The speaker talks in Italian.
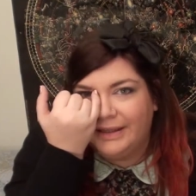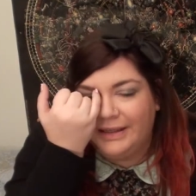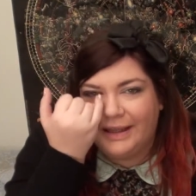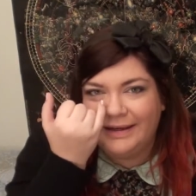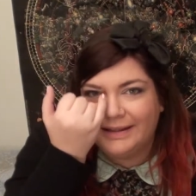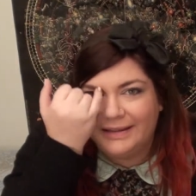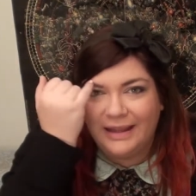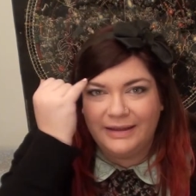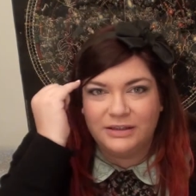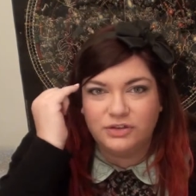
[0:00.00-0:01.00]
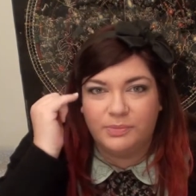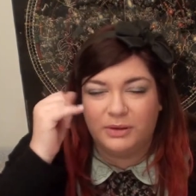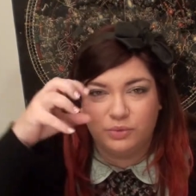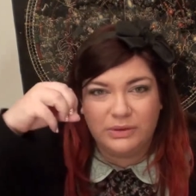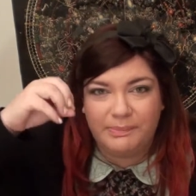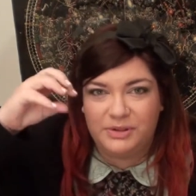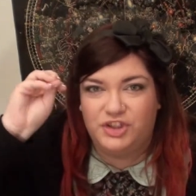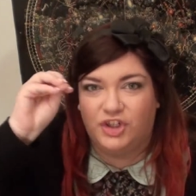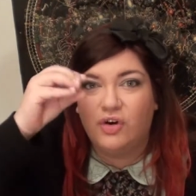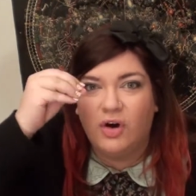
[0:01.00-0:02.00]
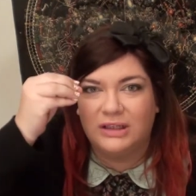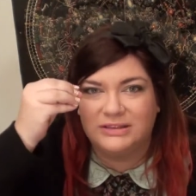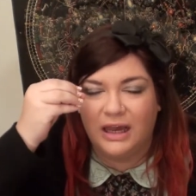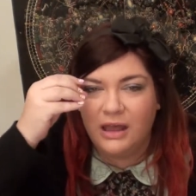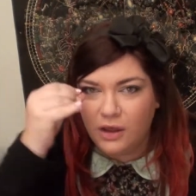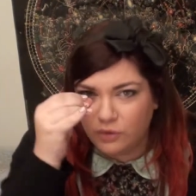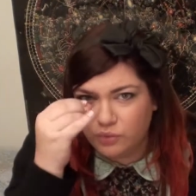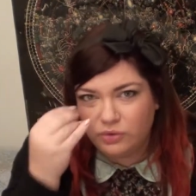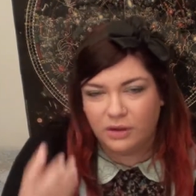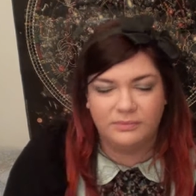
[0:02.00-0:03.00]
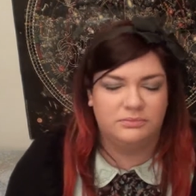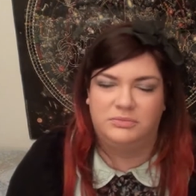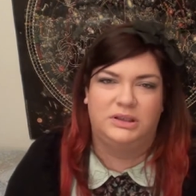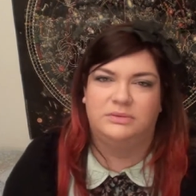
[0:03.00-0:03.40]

la riga dell'eyeliner sopra tutta appiccicosa, tutto